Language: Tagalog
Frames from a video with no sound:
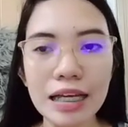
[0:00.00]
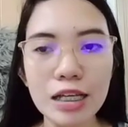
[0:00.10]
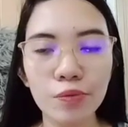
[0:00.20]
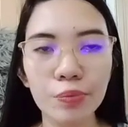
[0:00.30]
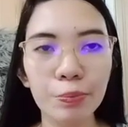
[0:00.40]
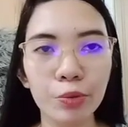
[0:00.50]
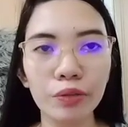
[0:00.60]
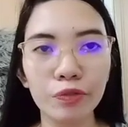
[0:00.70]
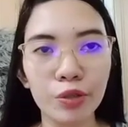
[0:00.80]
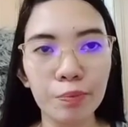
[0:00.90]
kinds of
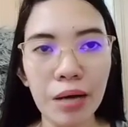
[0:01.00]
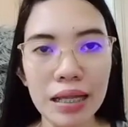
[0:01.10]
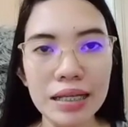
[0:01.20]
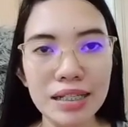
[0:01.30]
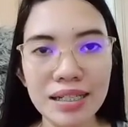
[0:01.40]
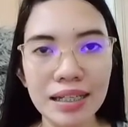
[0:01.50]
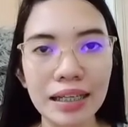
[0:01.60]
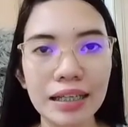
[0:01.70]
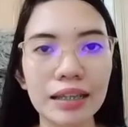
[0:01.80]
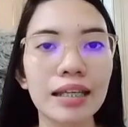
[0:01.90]
report from balance
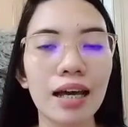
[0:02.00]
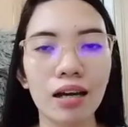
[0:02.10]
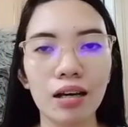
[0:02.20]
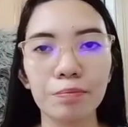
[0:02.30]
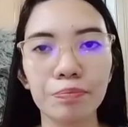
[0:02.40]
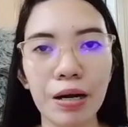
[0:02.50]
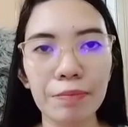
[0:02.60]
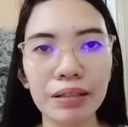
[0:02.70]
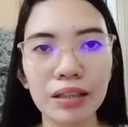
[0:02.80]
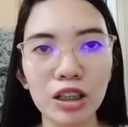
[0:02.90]
sheet,
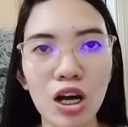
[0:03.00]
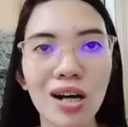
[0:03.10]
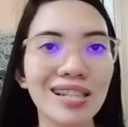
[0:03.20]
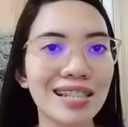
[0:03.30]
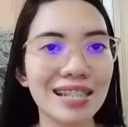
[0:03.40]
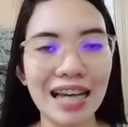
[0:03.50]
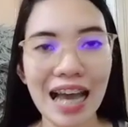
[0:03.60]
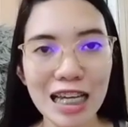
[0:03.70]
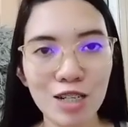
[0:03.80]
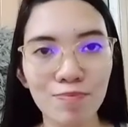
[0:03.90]
profit and loss,
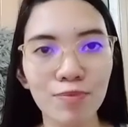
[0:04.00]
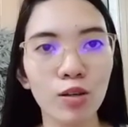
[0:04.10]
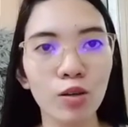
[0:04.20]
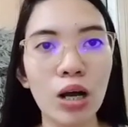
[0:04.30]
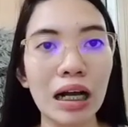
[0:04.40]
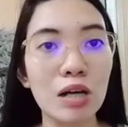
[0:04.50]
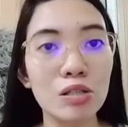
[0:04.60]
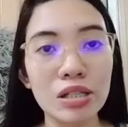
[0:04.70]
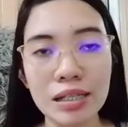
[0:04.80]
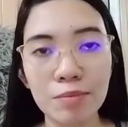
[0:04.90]
cash flow,
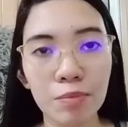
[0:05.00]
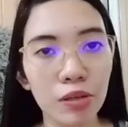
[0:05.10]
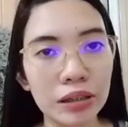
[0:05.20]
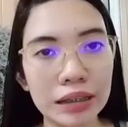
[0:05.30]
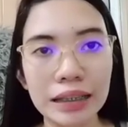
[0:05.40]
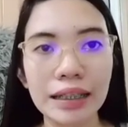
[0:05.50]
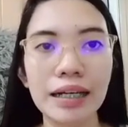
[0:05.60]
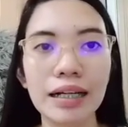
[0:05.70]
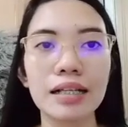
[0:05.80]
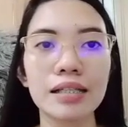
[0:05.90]
accounts receivable
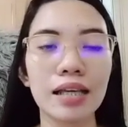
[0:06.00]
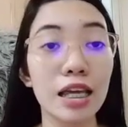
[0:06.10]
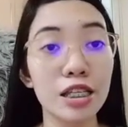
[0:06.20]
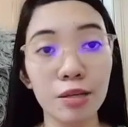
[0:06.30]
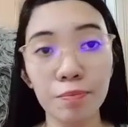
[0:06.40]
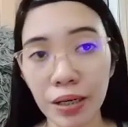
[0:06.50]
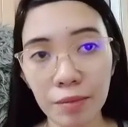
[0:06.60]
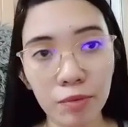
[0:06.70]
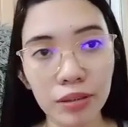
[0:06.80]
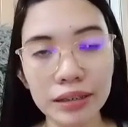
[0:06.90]
details, aging
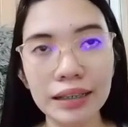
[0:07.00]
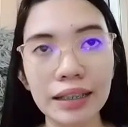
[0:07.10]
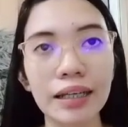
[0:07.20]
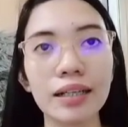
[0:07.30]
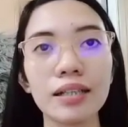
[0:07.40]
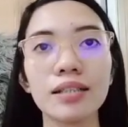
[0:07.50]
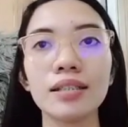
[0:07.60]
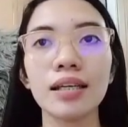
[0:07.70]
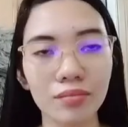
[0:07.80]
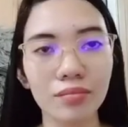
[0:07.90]
payable
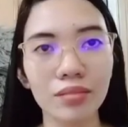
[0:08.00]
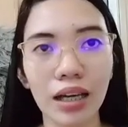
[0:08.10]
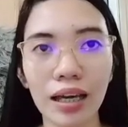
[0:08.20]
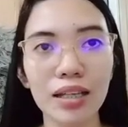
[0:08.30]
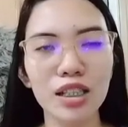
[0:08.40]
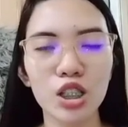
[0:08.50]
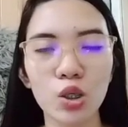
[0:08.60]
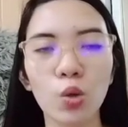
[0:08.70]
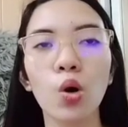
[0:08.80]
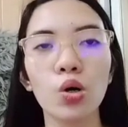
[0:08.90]
details, and
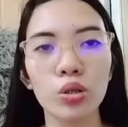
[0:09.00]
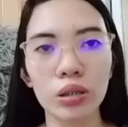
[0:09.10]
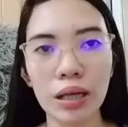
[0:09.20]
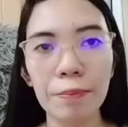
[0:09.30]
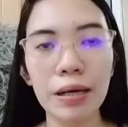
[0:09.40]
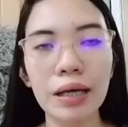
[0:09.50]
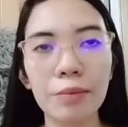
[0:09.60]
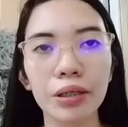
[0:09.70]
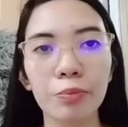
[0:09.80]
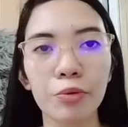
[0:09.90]
so on.
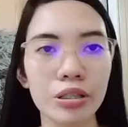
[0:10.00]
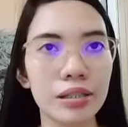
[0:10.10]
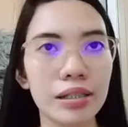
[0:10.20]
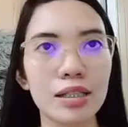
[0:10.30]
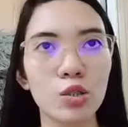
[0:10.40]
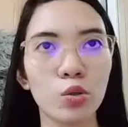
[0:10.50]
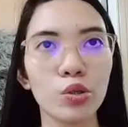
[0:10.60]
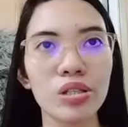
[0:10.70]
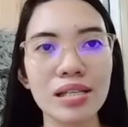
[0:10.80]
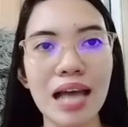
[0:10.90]
Napakadaming reports dyan.
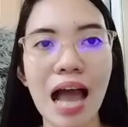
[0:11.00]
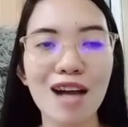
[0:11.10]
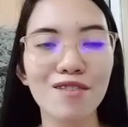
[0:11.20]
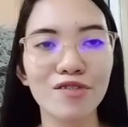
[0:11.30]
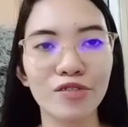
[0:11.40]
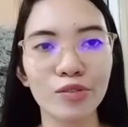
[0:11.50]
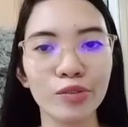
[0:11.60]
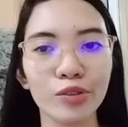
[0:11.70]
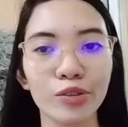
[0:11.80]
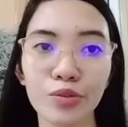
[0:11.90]
So, you just have
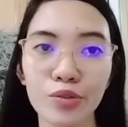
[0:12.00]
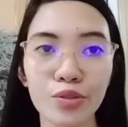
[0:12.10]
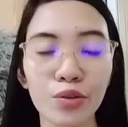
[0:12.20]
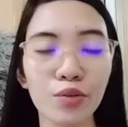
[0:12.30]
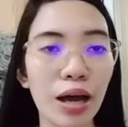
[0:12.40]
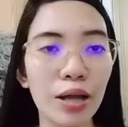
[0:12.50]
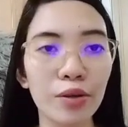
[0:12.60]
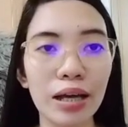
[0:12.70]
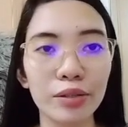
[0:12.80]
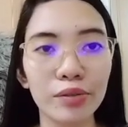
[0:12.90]
to use kung
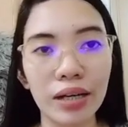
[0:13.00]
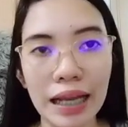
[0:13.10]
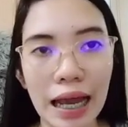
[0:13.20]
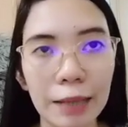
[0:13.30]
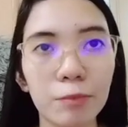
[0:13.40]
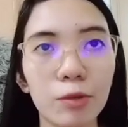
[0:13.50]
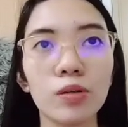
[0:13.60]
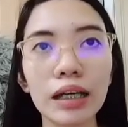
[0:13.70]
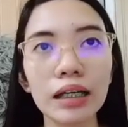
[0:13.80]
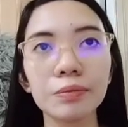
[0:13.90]
ano lang yung kailangan mo,
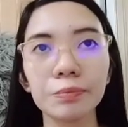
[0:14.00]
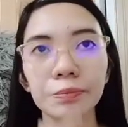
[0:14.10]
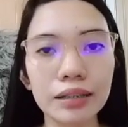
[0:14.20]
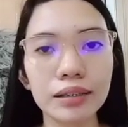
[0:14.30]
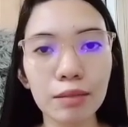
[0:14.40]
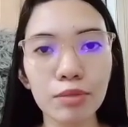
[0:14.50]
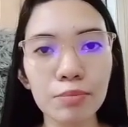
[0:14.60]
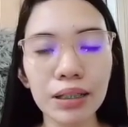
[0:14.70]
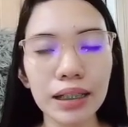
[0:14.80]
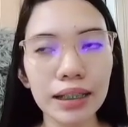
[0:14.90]
okay? Diyan mo
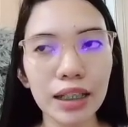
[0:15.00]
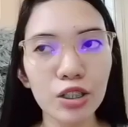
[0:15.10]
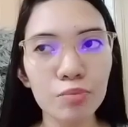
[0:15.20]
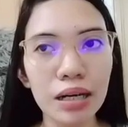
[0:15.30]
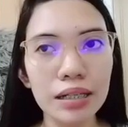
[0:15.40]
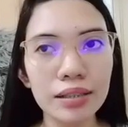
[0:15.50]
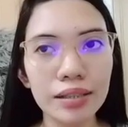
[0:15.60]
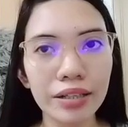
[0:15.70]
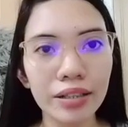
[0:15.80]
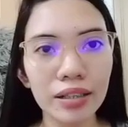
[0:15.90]
rin makikita yung mga
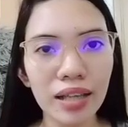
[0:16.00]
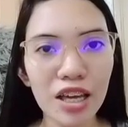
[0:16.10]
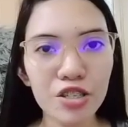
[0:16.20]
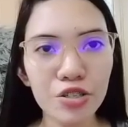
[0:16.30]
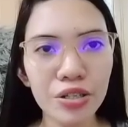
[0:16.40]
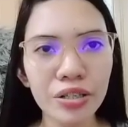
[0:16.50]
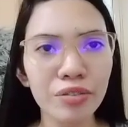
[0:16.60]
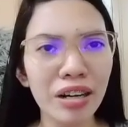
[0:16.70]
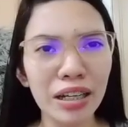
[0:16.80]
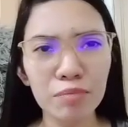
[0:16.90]
general
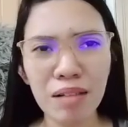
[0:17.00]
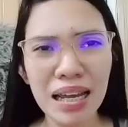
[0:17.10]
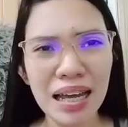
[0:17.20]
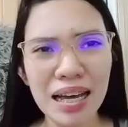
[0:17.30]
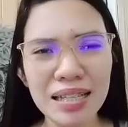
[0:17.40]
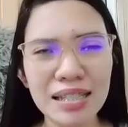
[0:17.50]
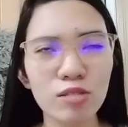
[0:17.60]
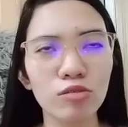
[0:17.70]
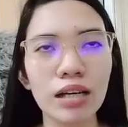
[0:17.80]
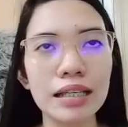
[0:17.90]
ledger, trial balance,
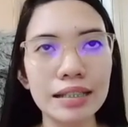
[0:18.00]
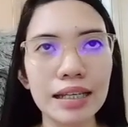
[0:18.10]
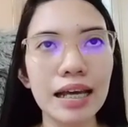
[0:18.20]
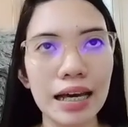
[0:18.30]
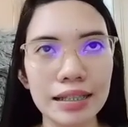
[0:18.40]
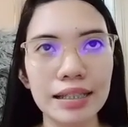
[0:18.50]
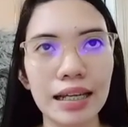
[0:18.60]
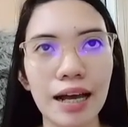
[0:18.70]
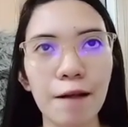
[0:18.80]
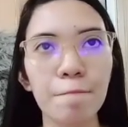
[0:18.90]
so andyan lahat
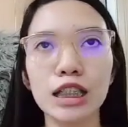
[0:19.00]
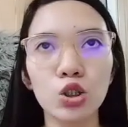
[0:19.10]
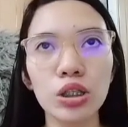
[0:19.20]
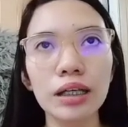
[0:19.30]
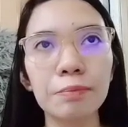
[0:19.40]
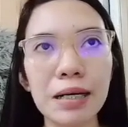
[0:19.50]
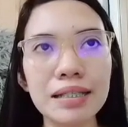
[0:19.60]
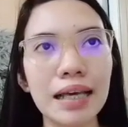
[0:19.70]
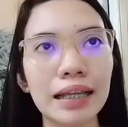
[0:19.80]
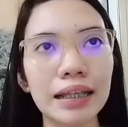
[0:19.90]
sila. So, sa
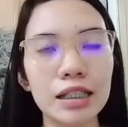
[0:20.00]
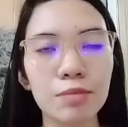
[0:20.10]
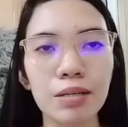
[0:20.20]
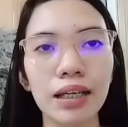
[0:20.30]
advanced settings,